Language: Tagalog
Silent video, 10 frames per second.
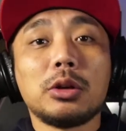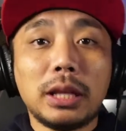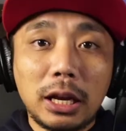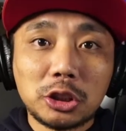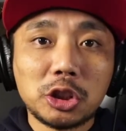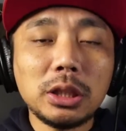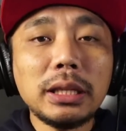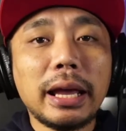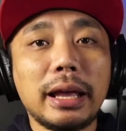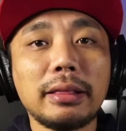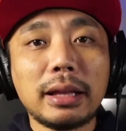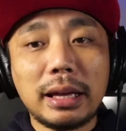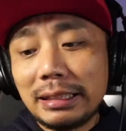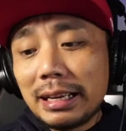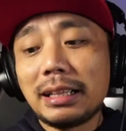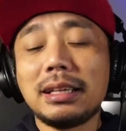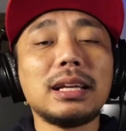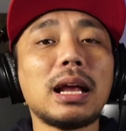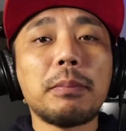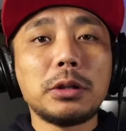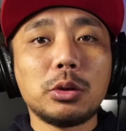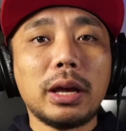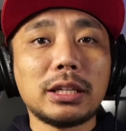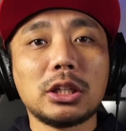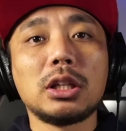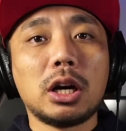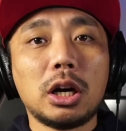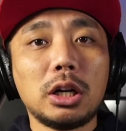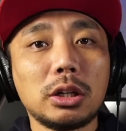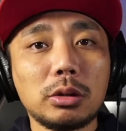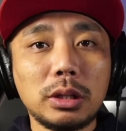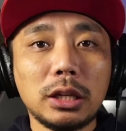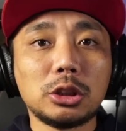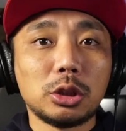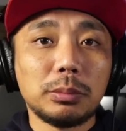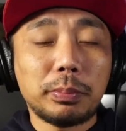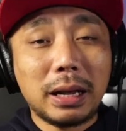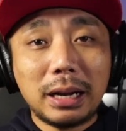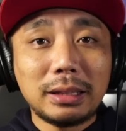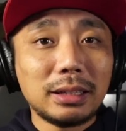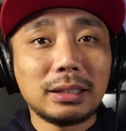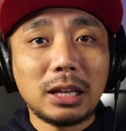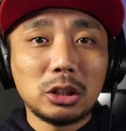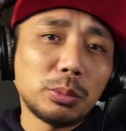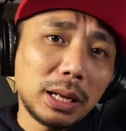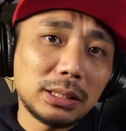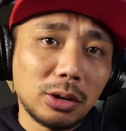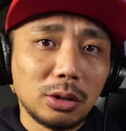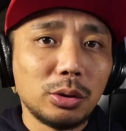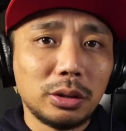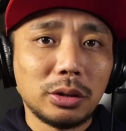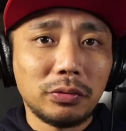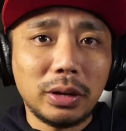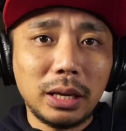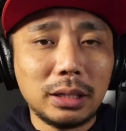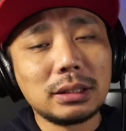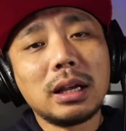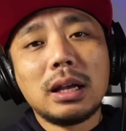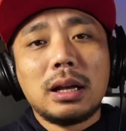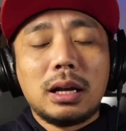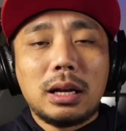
connection and uh, hindi natin ginamit yung XLR na connection para hindi na tayo dumaan sa audio interface